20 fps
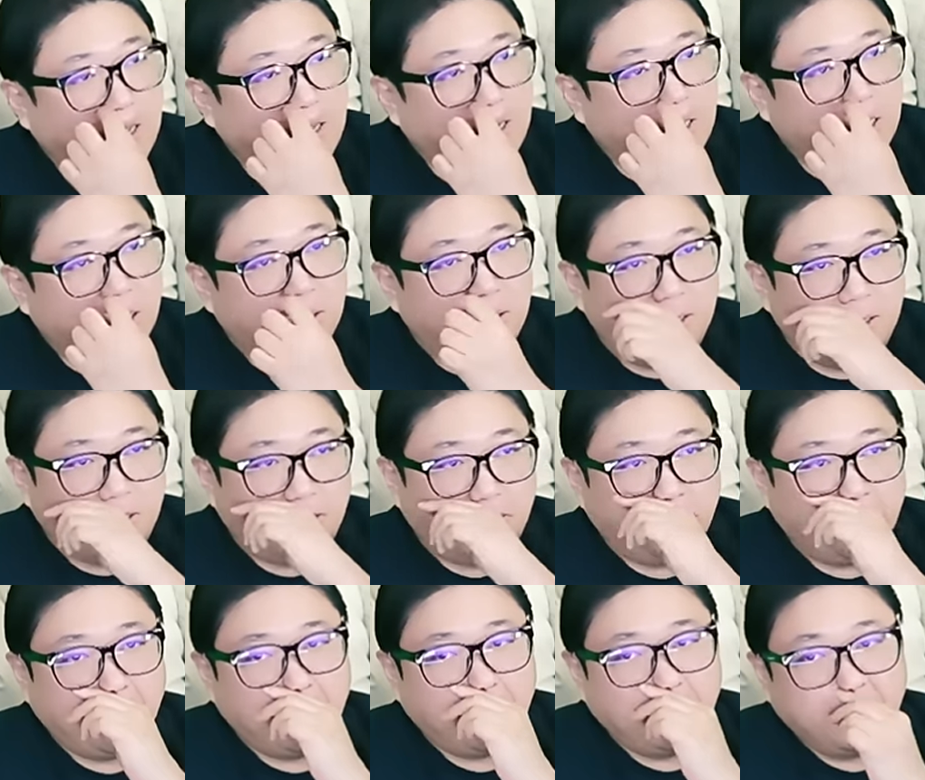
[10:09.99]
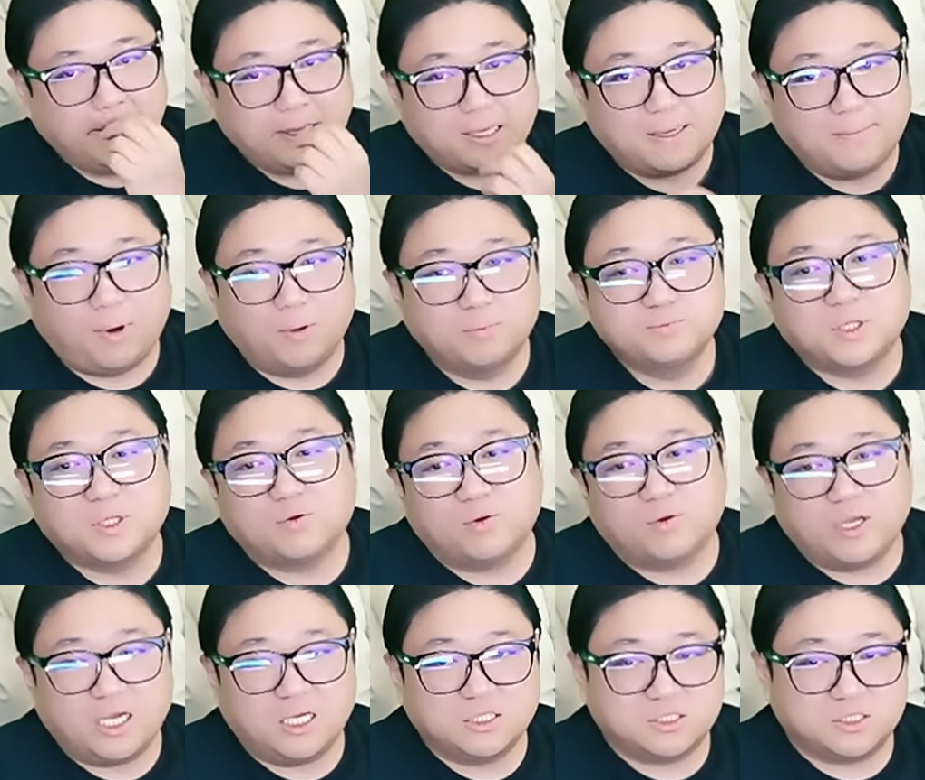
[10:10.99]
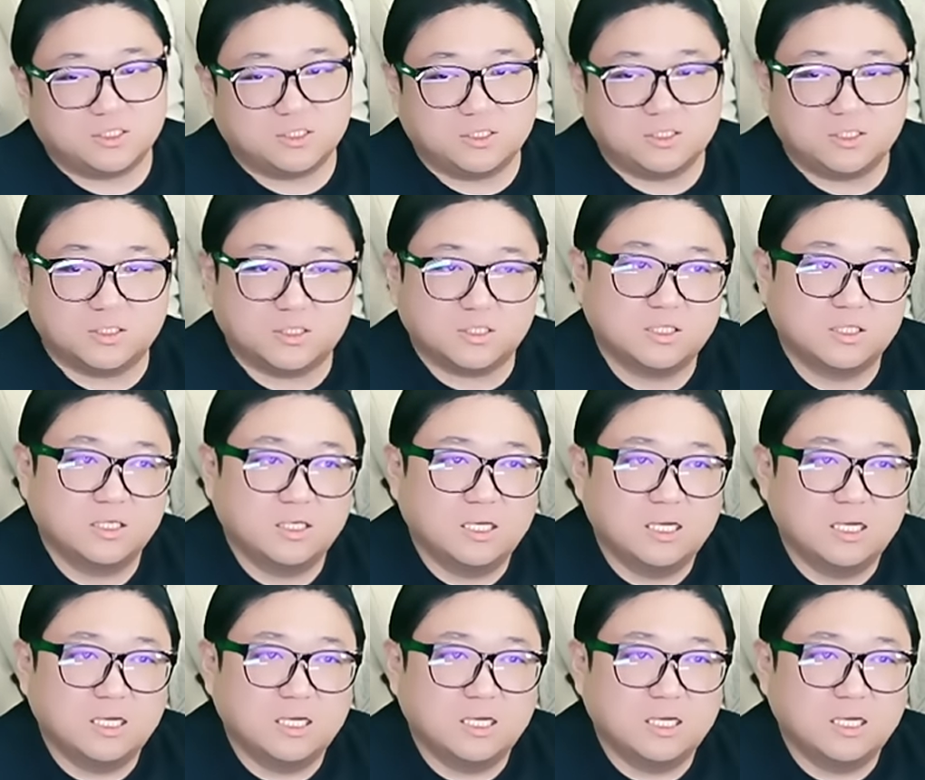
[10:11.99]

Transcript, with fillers: 그러니까 법대로 해야지.